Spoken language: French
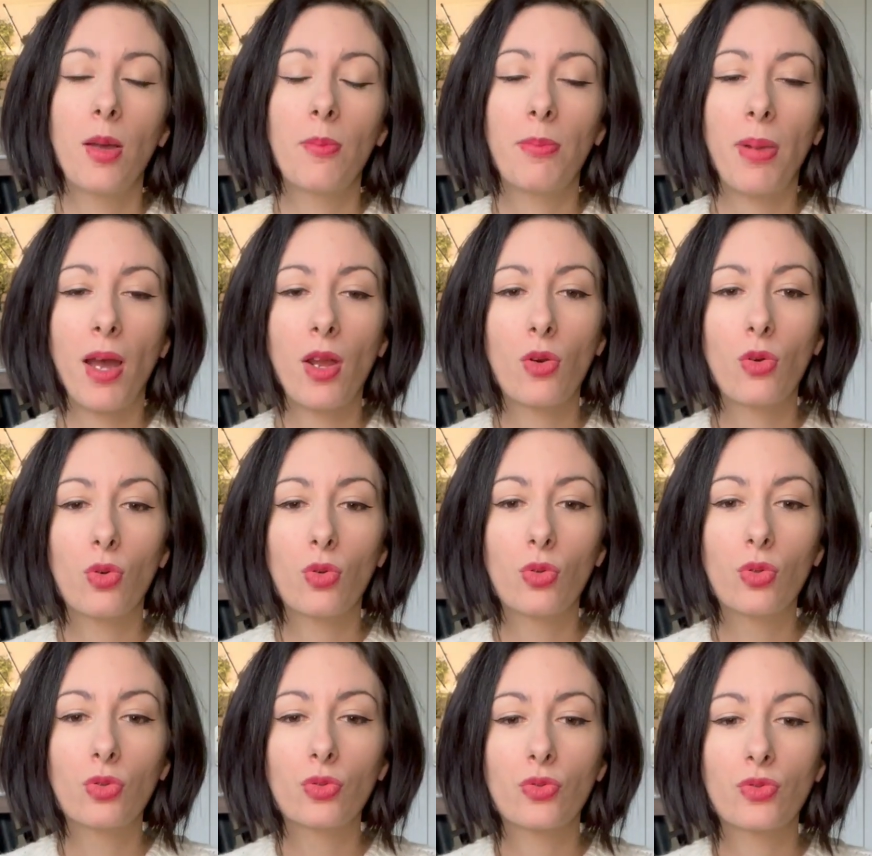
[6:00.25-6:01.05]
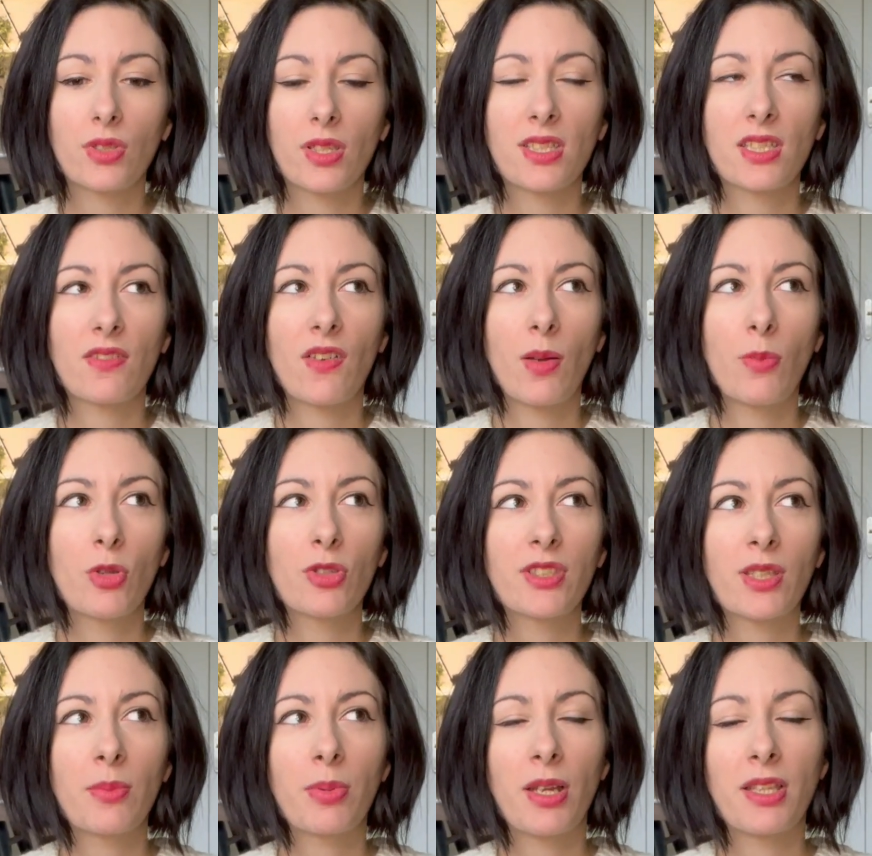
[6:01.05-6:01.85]
par le haut. Donc ça, c'est vraiment
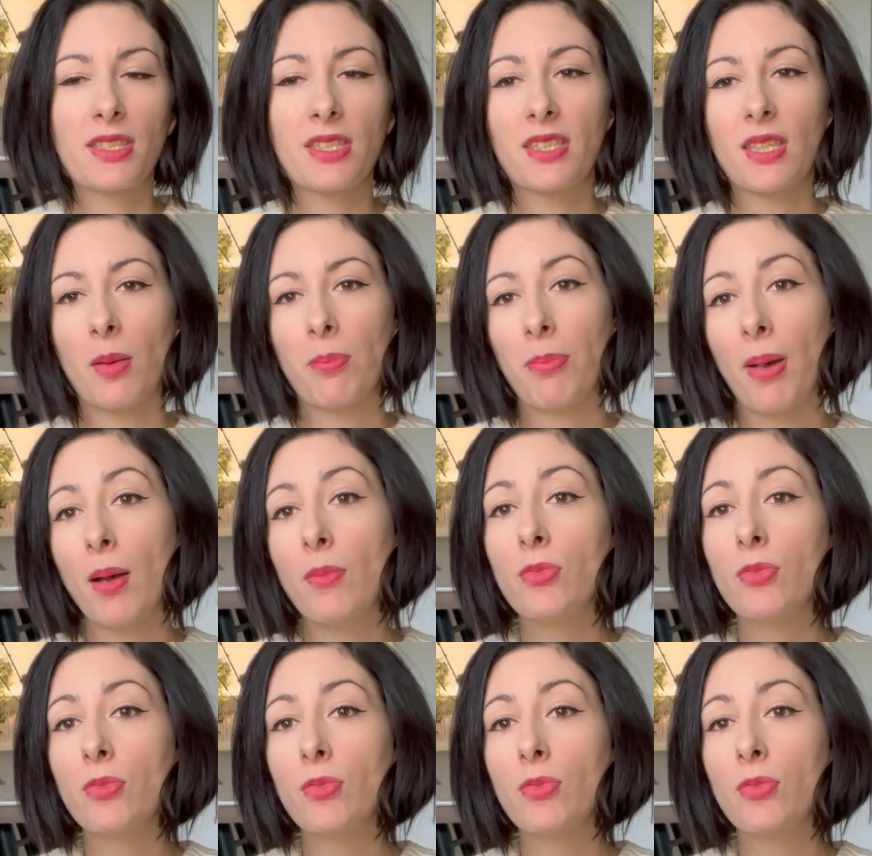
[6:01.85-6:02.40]
très pratique. Il n'y a pas